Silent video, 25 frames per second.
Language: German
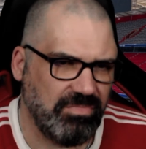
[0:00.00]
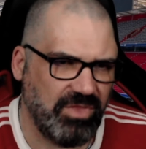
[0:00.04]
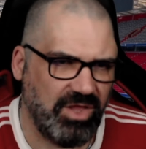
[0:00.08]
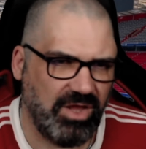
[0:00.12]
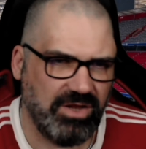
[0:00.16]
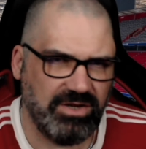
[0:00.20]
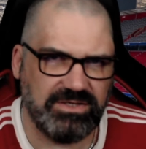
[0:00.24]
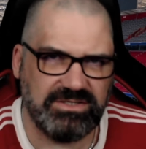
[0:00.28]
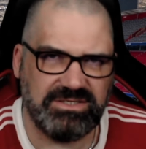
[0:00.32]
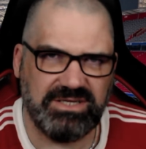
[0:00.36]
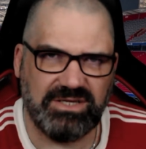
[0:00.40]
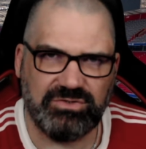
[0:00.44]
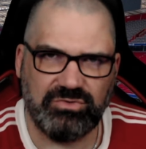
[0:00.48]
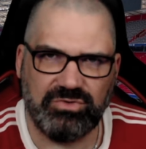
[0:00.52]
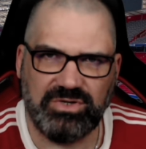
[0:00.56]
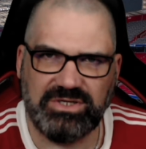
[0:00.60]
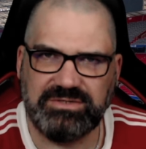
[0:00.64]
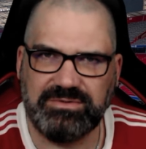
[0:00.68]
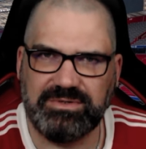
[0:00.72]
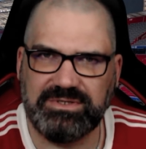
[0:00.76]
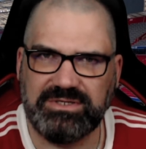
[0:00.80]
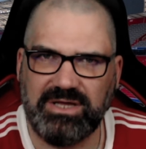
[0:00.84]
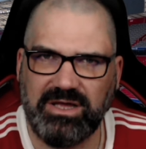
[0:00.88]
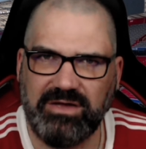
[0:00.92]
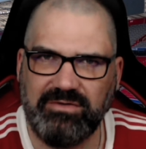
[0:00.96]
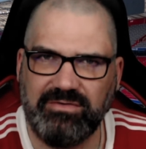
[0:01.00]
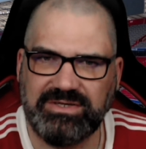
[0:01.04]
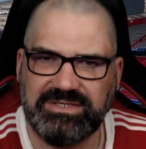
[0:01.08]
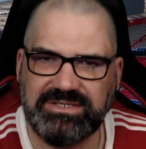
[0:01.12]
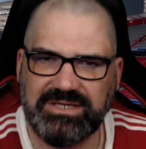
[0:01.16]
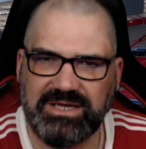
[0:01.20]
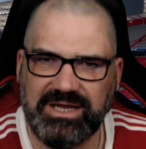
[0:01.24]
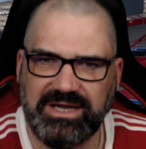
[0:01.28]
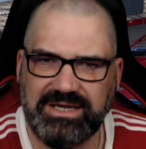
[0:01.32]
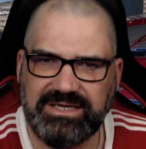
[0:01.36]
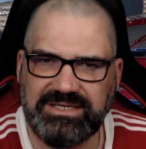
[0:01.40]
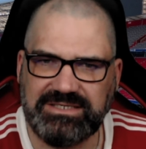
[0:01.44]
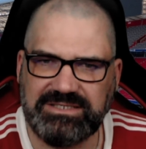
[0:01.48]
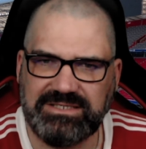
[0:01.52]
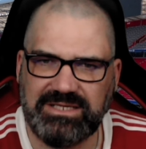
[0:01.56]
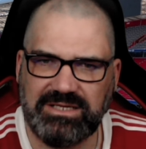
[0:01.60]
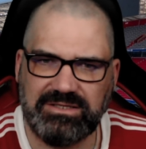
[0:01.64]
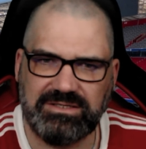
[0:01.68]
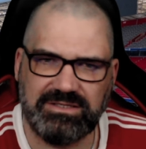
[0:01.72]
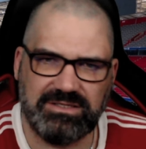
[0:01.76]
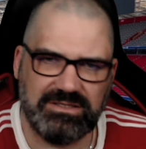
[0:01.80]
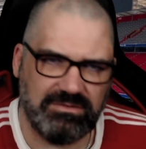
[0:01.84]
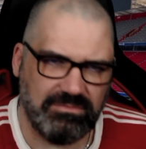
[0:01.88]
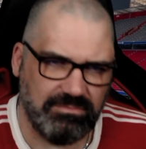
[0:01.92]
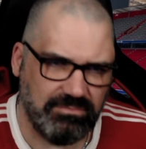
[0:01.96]
es ist ja so, dass wir teilweise rechts
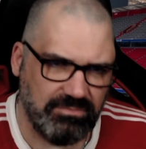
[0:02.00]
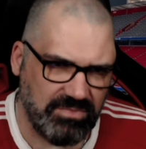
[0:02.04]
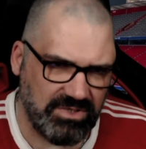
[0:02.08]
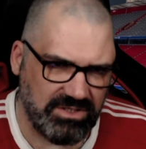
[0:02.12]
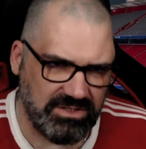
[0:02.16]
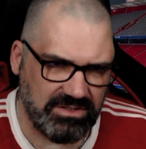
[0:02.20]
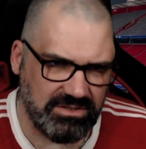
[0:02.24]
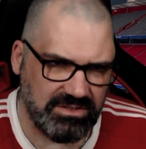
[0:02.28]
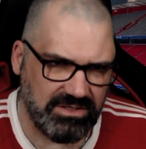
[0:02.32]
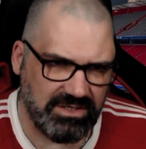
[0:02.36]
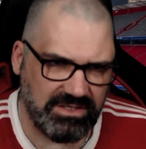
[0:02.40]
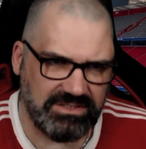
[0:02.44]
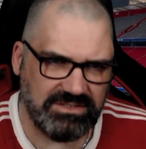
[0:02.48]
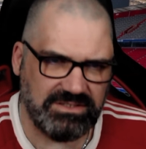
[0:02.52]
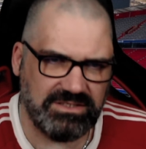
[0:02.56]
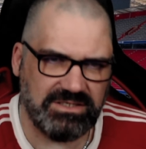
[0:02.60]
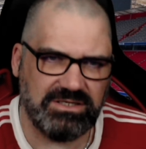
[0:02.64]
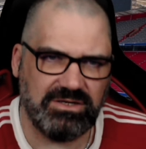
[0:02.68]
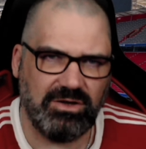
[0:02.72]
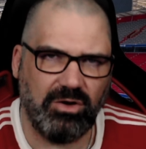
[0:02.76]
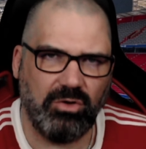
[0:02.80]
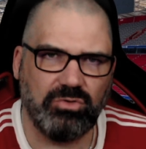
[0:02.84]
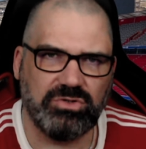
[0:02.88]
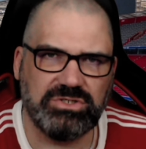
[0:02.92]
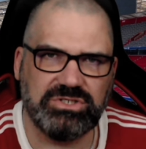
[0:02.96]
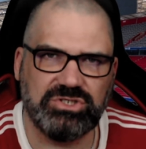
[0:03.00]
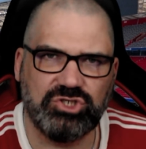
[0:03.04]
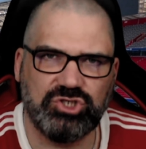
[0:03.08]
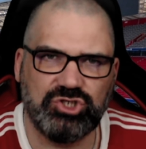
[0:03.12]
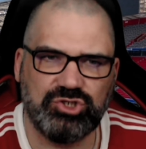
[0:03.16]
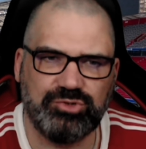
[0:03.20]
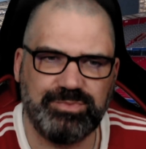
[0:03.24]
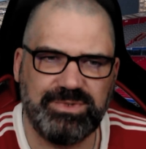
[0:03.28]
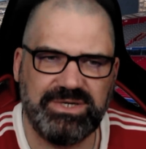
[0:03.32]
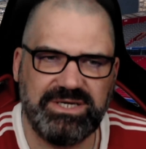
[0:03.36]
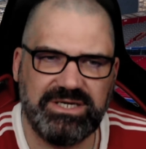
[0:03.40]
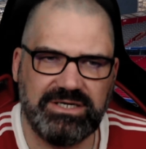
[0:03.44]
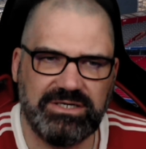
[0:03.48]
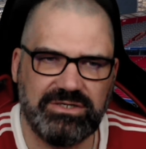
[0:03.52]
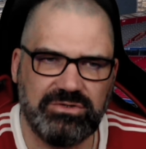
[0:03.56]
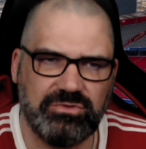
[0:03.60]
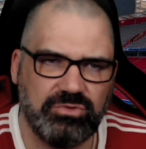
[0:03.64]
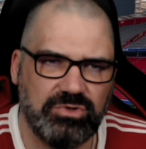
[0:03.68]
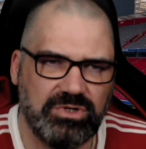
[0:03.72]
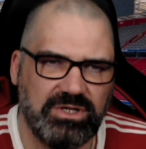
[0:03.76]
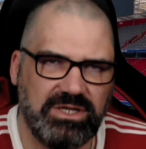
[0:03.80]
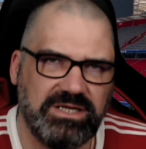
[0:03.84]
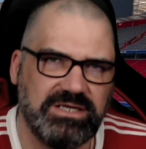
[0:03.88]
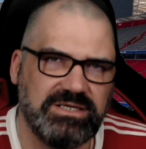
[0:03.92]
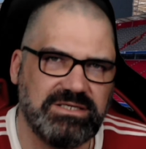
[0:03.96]
dann mit einem richtigen Außen spielen
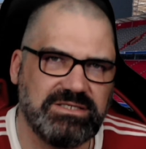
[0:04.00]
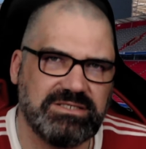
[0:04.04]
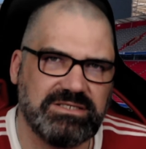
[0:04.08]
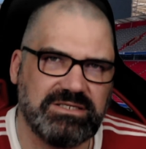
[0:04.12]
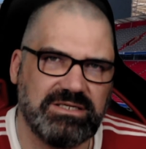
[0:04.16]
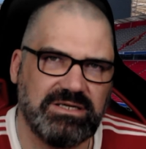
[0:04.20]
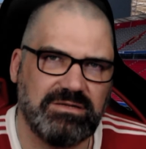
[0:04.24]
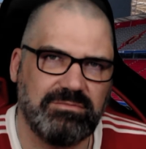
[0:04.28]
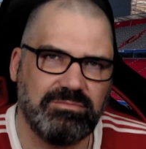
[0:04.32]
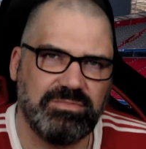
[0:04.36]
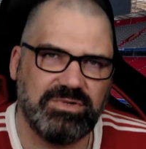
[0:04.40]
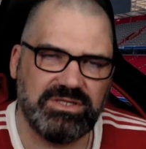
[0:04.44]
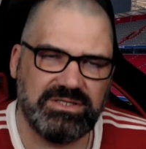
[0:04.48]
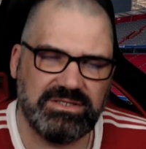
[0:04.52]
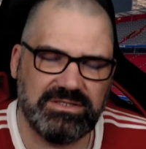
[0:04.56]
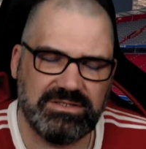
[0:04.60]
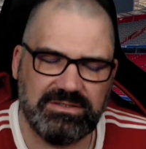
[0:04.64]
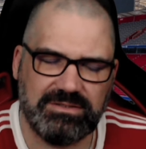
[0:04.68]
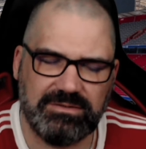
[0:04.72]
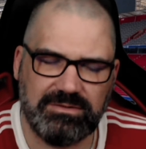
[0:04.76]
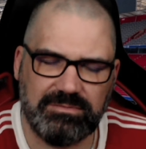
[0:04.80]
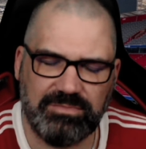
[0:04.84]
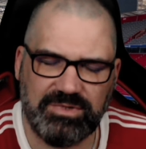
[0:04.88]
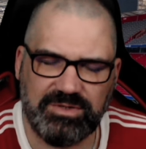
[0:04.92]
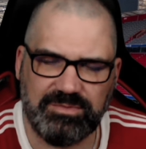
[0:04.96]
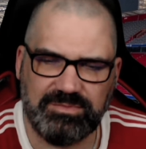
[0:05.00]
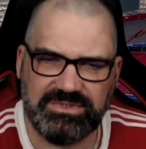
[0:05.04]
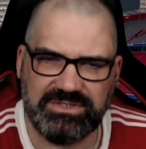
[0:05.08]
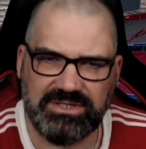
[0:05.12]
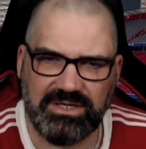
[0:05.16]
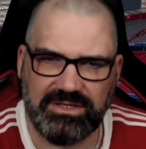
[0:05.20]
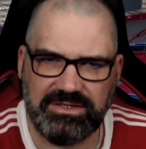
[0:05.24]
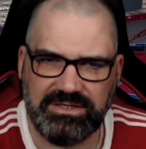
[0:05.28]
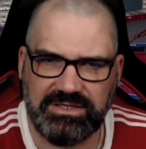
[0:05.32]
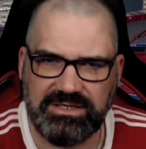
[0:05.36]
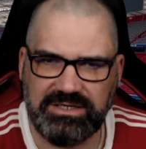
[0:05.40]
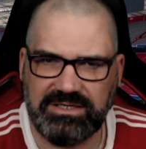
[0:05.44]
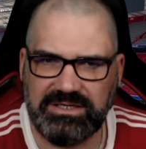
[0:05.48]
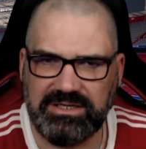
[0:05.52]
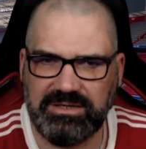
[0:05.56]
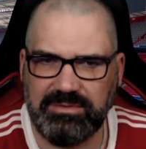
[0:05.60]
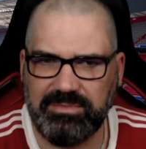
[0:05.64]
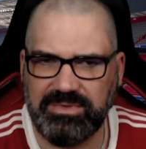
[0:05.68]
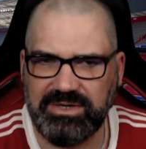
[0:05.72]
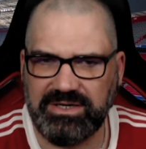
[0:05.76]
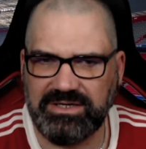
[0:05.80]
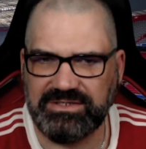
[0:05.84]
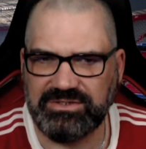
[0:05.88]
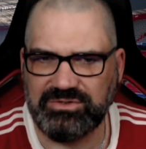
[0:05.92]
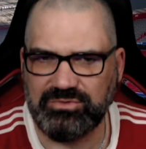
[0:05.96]
und links dann mit einem, mit einem Sané, der
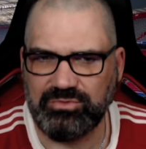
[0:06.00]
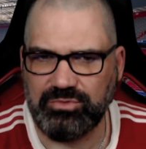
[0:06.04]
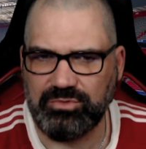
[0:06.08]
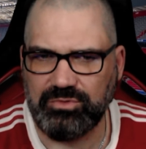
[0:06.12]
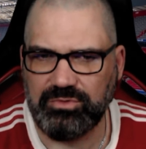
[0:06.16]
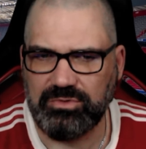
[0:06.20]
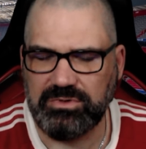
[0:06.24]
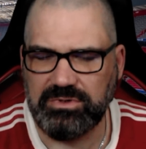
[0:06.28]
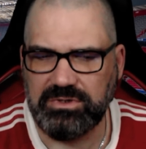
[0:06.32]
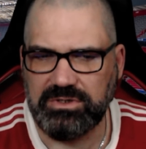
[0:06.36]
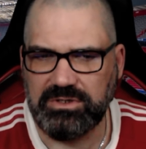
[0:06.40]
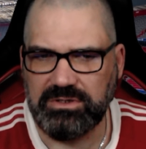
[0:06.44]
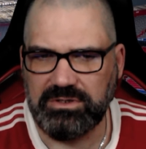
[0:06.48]
mehr so